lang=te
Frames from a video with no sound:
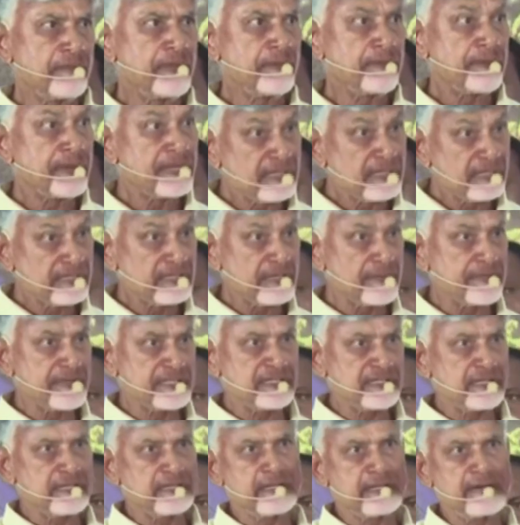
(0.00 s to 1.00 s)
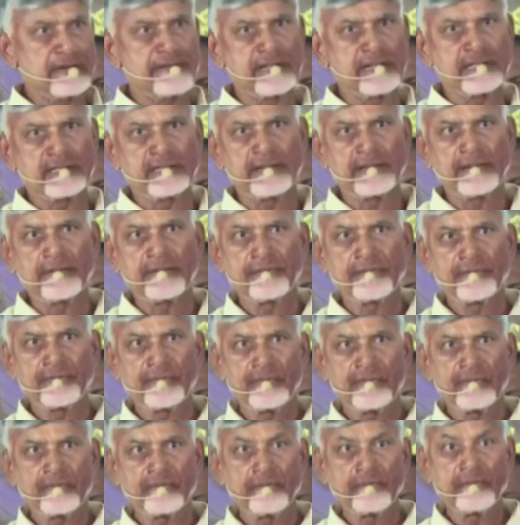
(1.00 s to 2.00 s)
మీ పది సంవత్సరాల తర్వాత
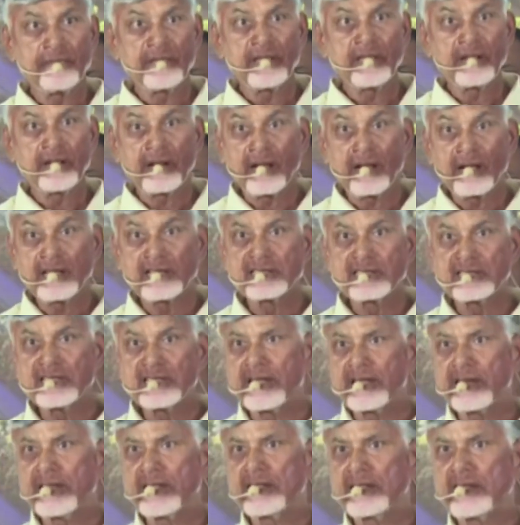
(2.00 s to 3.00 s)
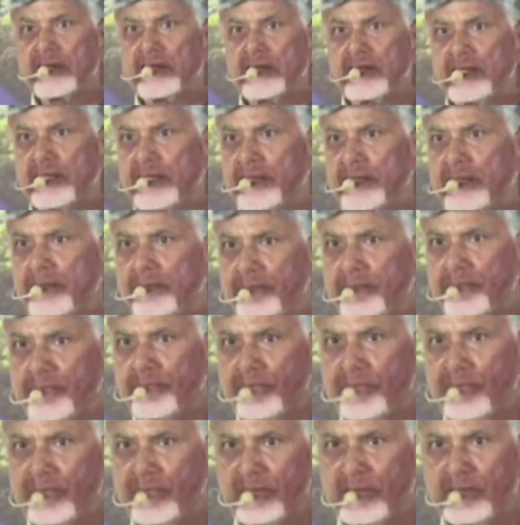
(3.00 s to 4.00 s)
మీ రాజధాని ఏదంటే
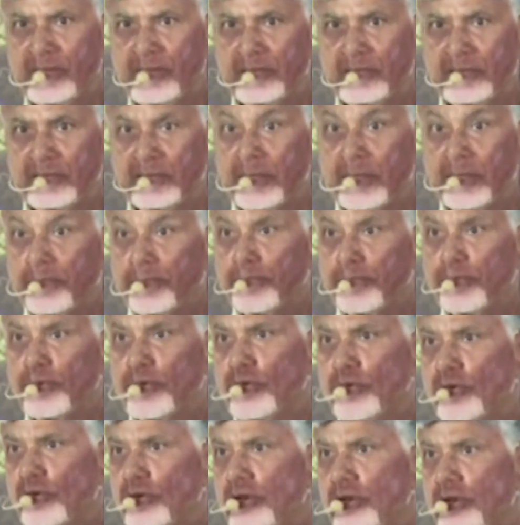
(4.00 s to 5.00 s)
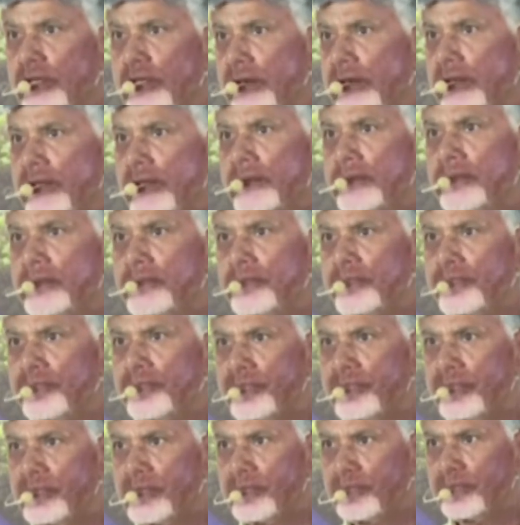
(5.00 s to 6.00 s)
చెప్పుకోలేని
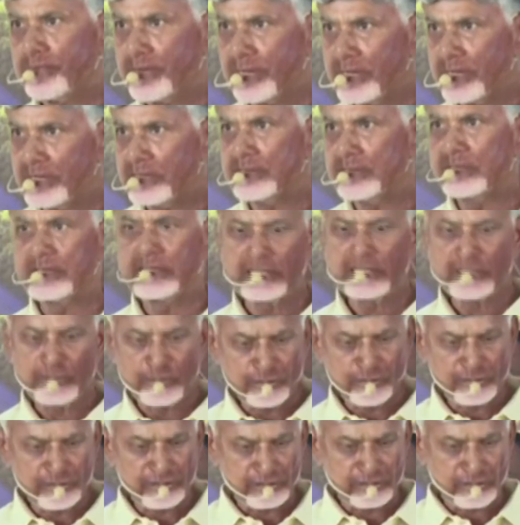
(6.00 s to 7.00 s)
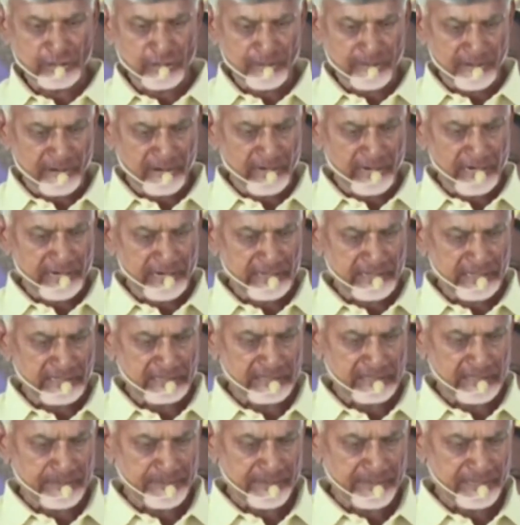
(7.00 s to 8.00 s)
పరిస్థితి దుస్థితిలో మనం
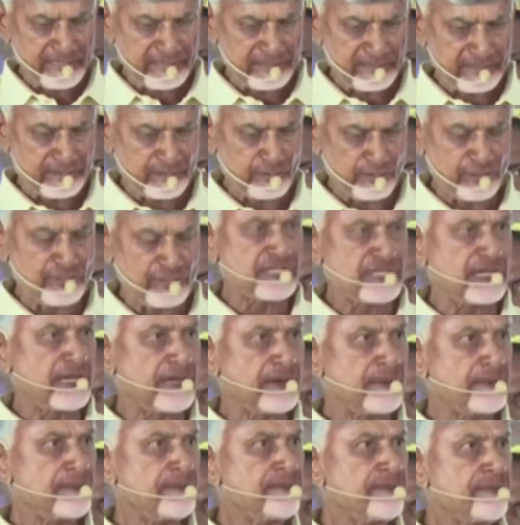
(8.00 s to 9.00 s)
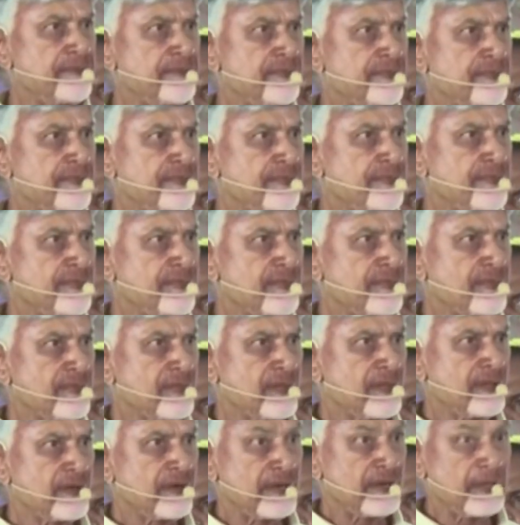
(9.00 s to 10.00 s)
నెట్టేసే పరిస్థితికి వచ్చారు
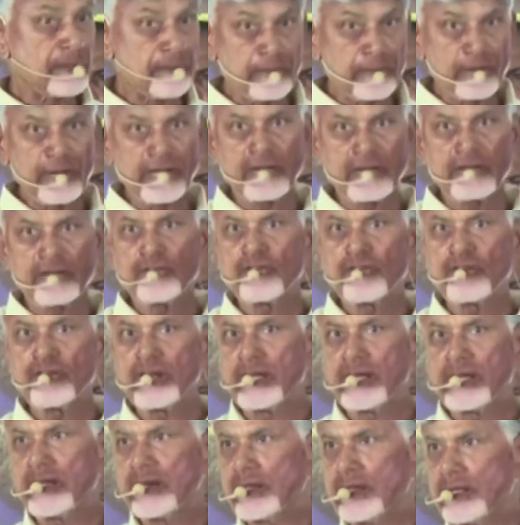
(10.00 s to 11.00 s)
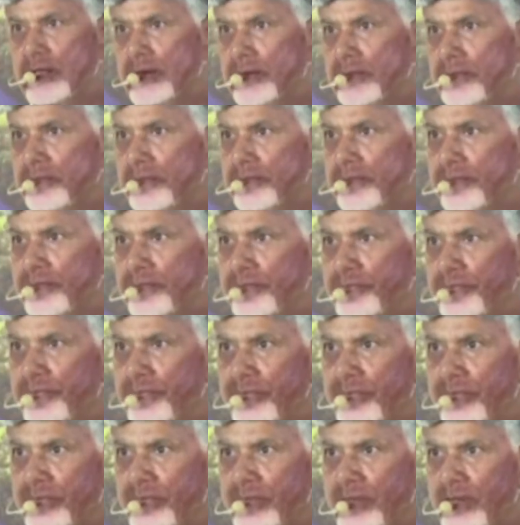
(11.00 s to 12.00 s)
డబ్బులు ఎక్కడున్నాయన్నారు
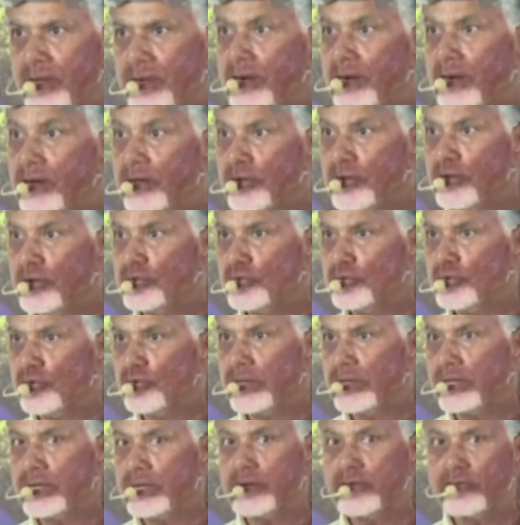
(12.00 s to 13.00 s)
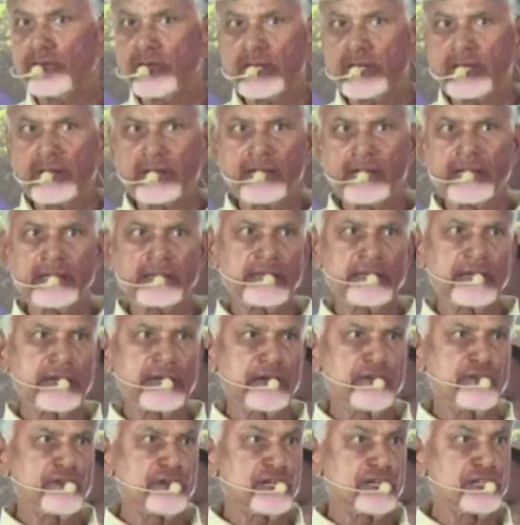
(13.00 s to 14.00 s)
ఆ రోజు కూడా ఇక్కడ ఉండే
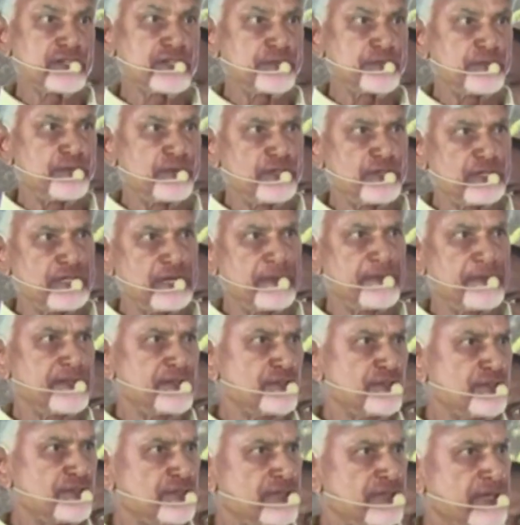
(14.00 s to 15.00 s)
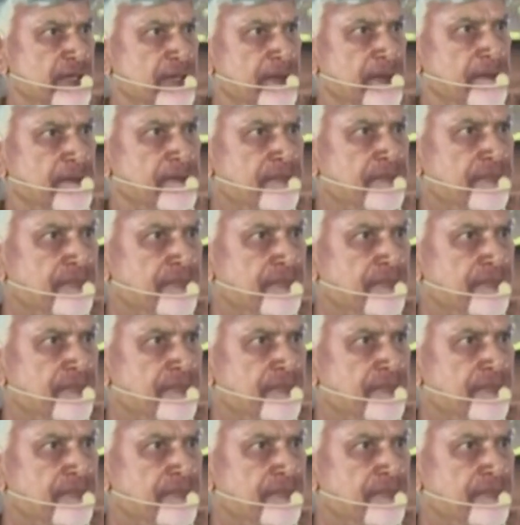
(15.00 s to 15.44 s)
రైతాంగం యొక్క స్ఫూర్తిని మీరు చూస్తే